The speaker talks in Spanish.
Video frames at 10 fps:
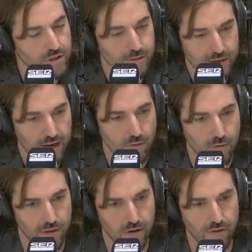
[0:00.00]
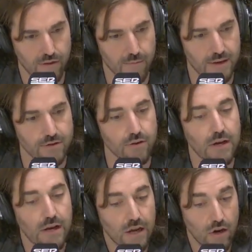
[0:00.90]
o se va a llenar el el 11 de mayo.
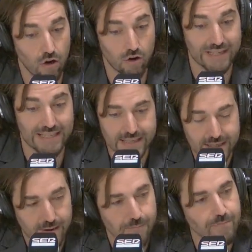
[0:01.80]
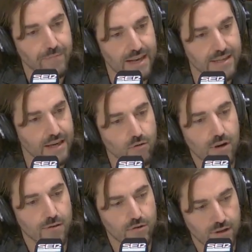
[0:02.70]
Lo que sí sé es que
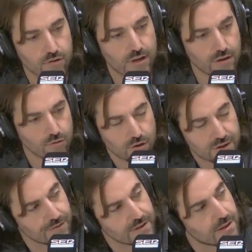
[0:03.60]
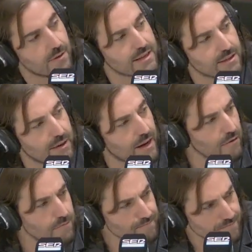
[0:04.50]
nunca ha habido tantos cantautores en festivales de
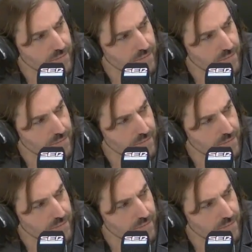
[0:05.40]
verano.